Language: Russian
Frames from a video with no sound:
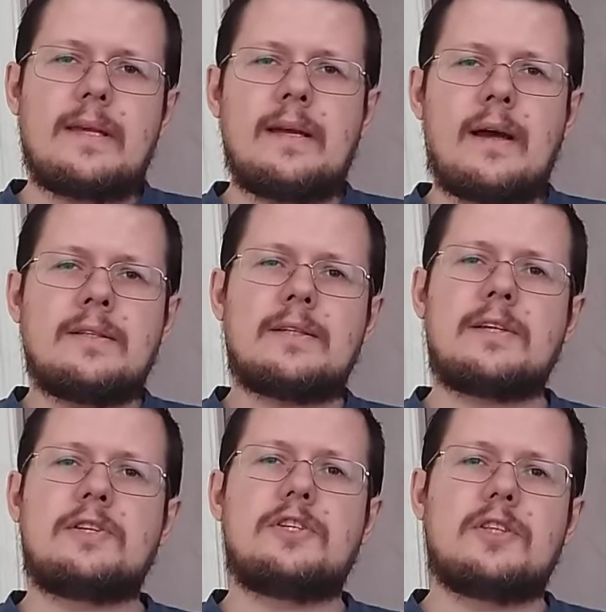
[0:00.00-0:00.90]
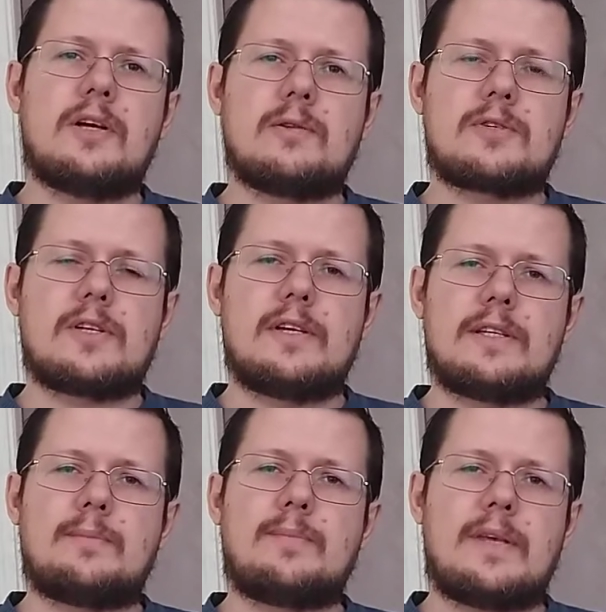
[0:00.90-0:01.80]
Когда-то я читал уже эти
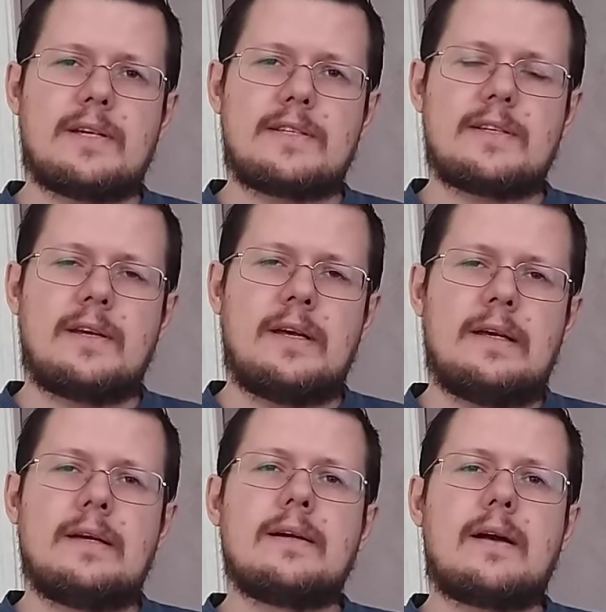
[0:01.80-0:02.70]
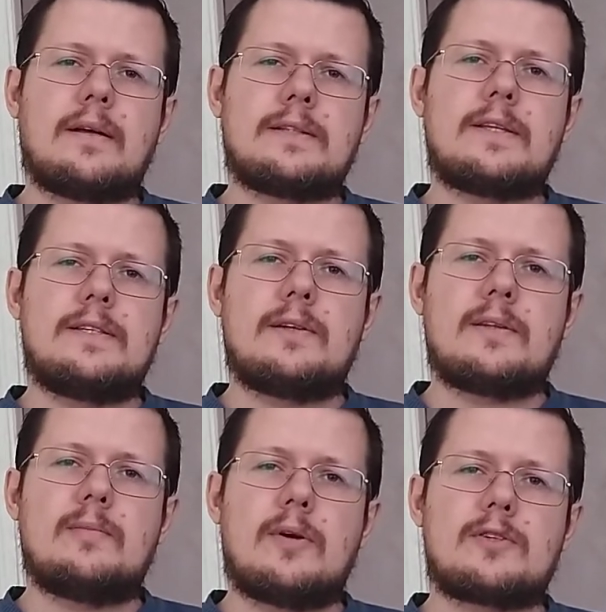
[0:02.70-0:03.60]
пьесы, когда-то делал
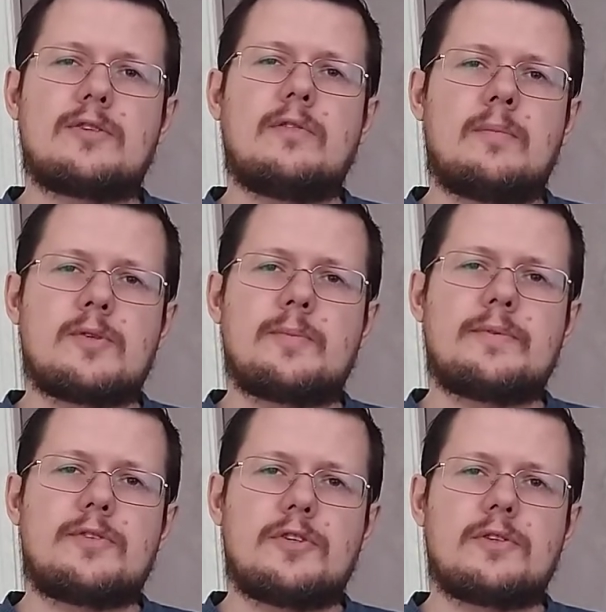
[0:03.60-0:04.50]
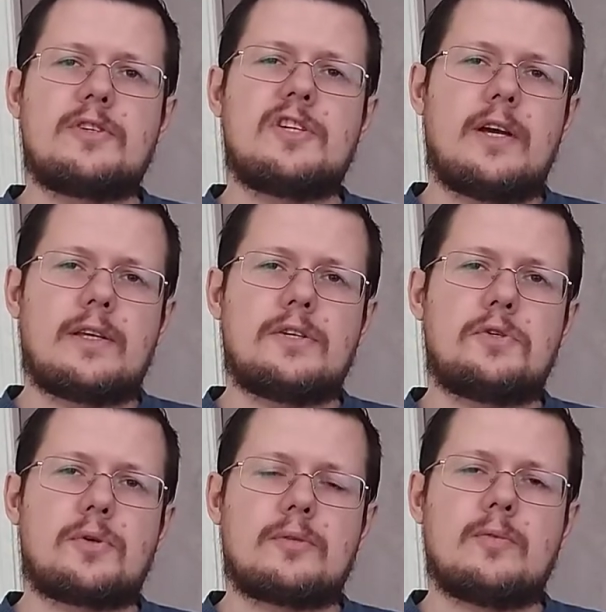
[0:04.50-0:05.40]
небольшой выпуск, посвященный «Чайке»,
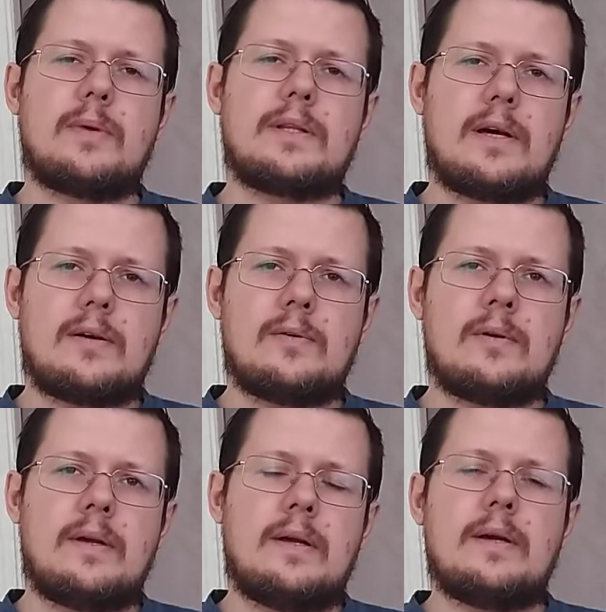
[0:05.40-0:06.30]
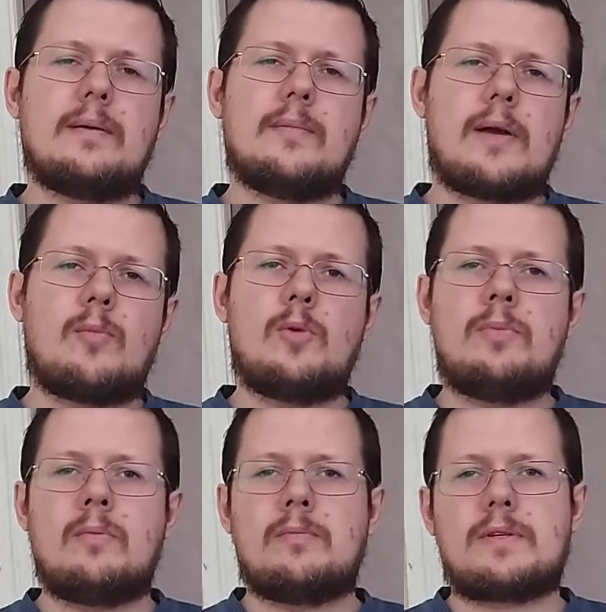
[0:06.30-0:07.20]
«Черному монаху», моим
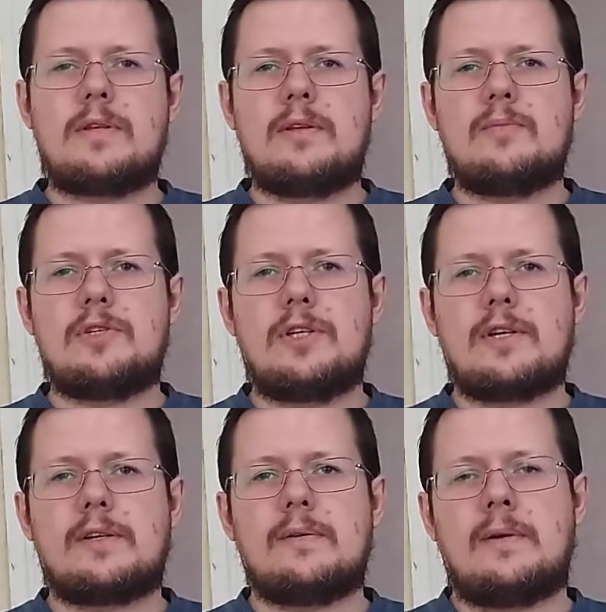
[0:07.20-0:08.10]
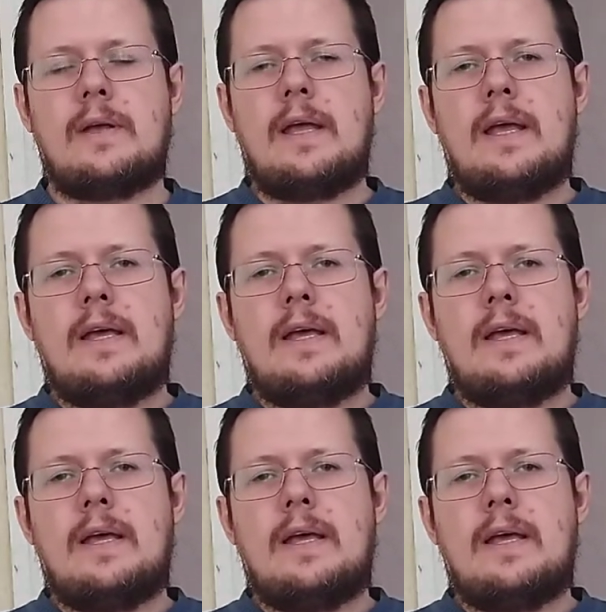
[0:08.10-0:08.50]
любимым произведением Чехова –